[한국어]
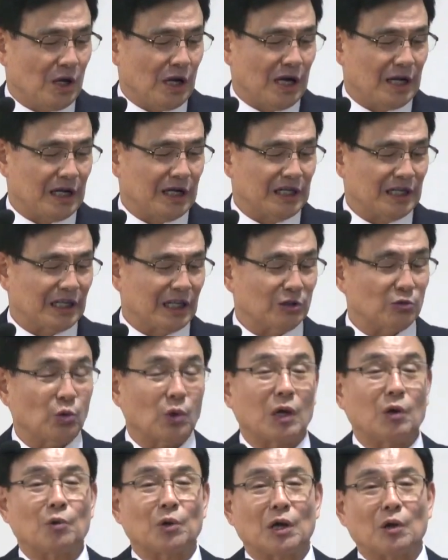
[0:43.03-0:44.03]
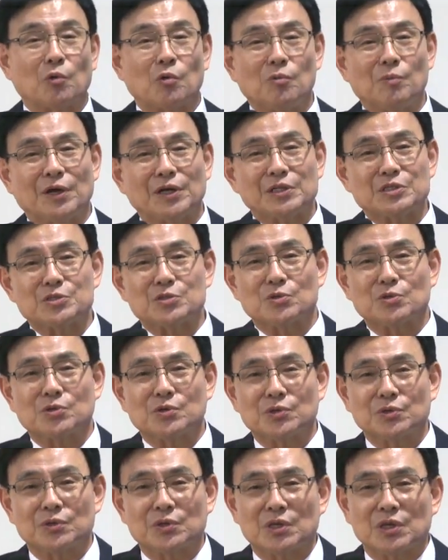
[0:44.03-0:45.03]
하나님께 돌아오라고 말이죠.
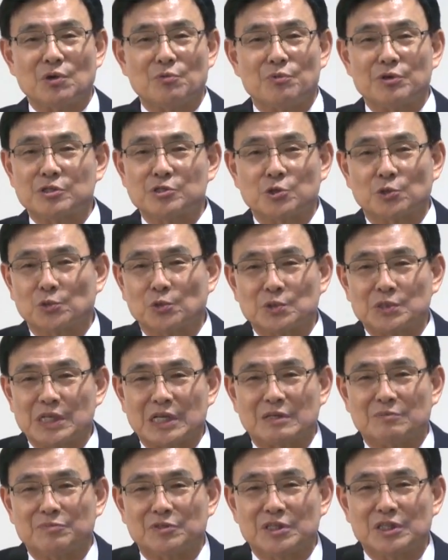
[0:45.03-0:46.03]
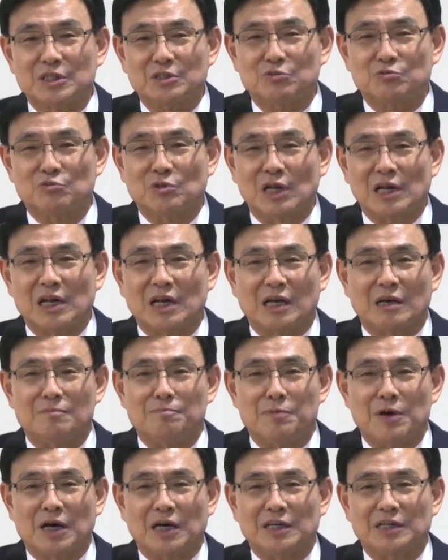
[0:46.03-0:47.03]
그렇게 외쳐도 사람들이 눈 하나
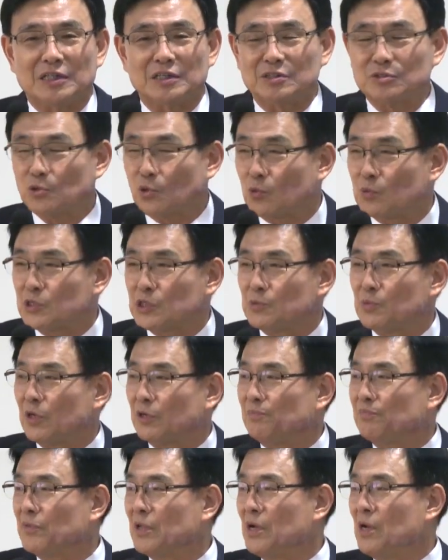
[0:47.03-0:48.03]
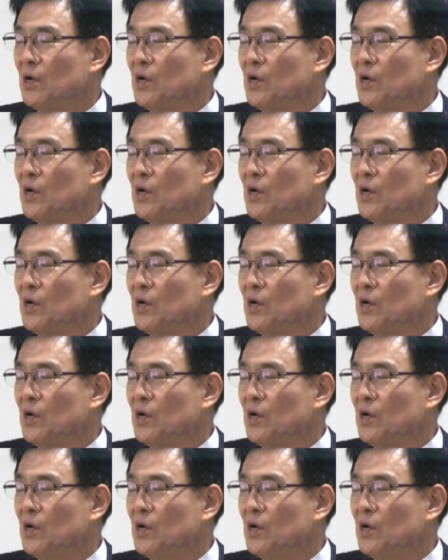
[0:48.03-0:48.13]
깜빡 안 해요. 조금 있으면